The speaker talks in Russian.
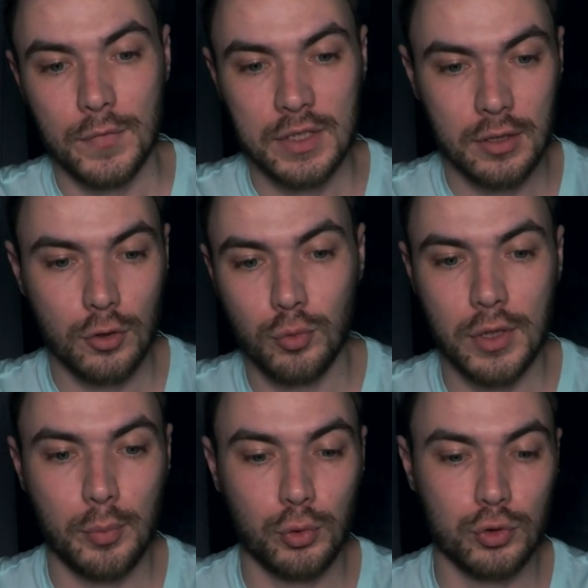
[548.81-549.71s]
Цирк у
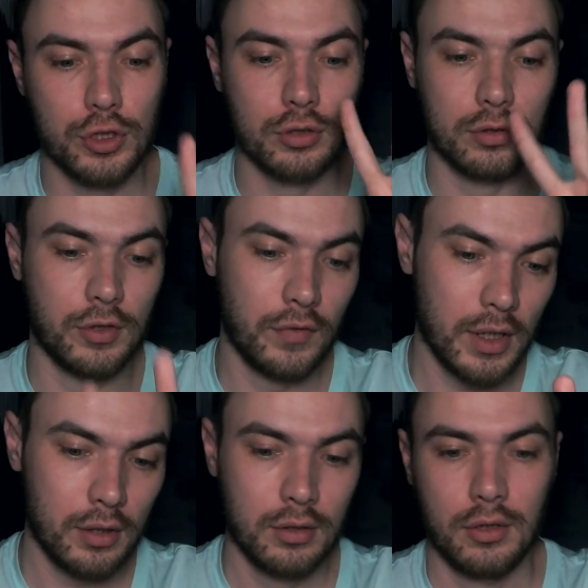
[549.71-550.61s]
меня получил
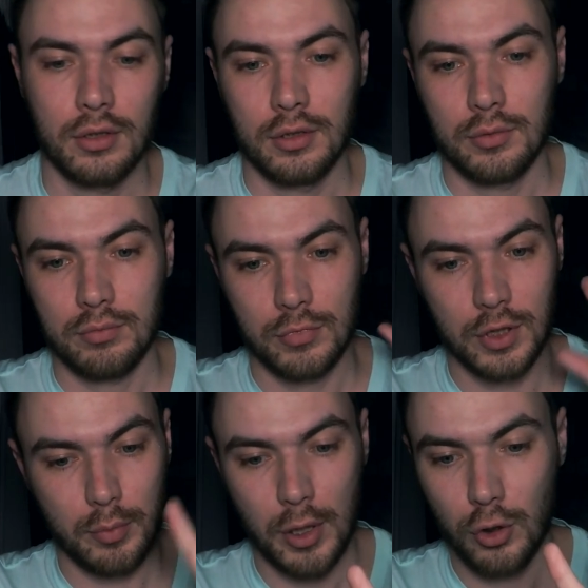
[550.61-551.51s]
2,
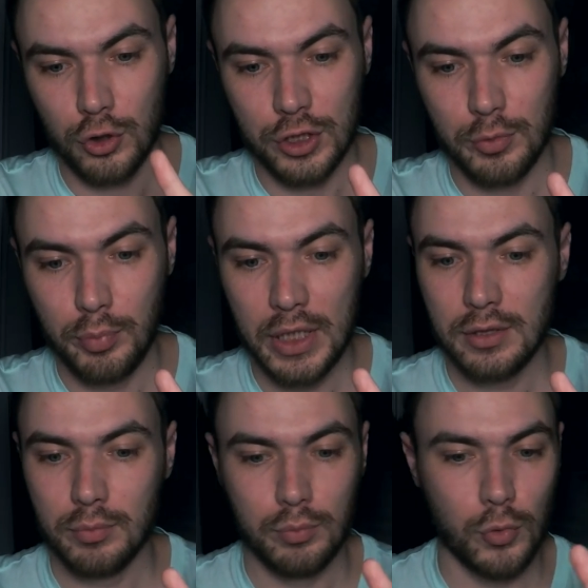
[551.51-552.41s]
громокошки
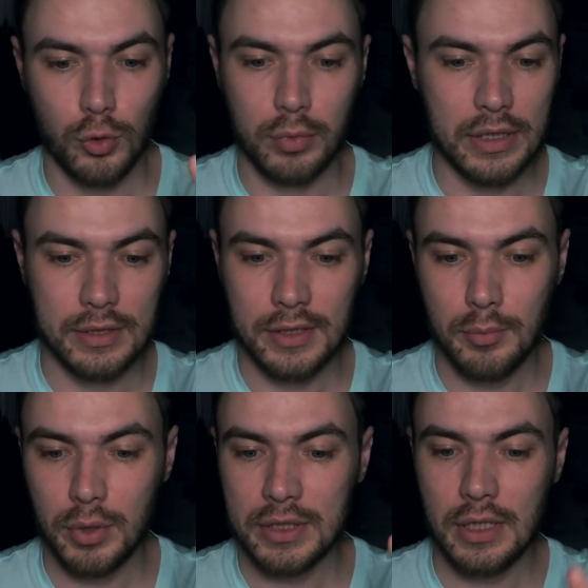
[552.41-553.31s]
5, мог бы и
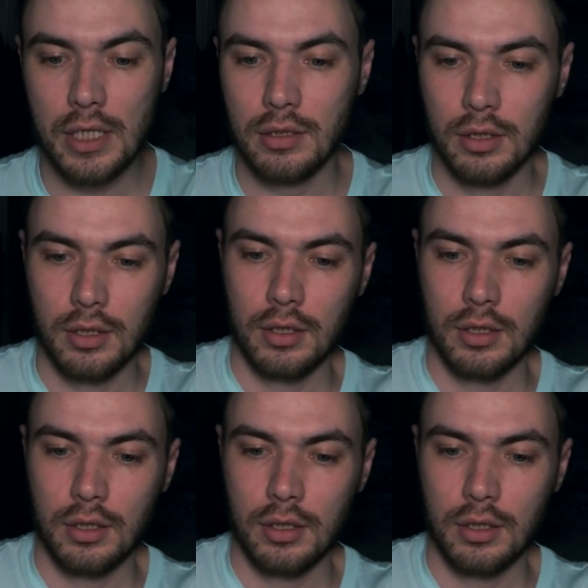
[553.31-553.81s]
7 поставить,